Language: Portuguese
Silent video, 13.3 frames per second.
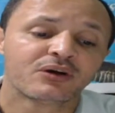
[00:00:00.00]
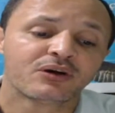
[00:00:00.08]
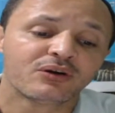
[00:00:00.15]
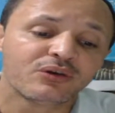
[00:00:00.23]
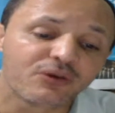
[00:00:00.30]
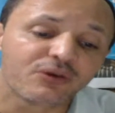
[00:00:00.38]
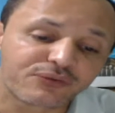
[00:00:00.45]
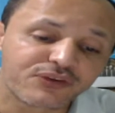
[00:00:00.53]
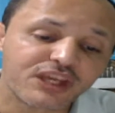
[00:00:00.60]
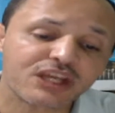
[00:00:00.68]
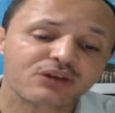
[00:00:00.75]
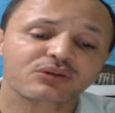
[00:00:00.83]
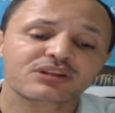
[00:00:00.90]
e o
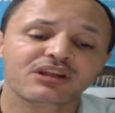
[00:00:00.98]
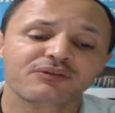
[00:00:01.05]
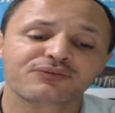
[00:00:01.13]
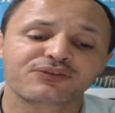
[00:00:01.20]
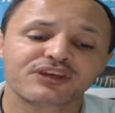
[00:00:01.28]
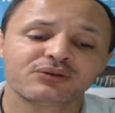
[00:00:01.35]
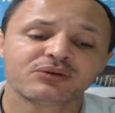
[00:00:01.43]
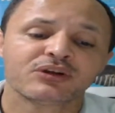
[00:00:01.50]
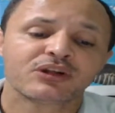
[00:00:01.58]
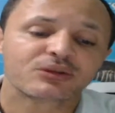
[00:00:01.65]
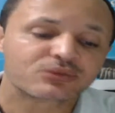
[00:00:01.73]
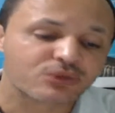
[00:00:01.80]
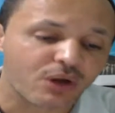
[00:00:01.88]
filho do teu filho,
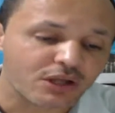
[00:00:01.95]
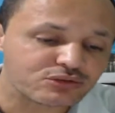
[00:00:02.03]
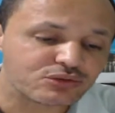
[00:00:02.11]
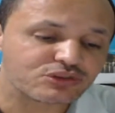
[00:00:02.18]
todos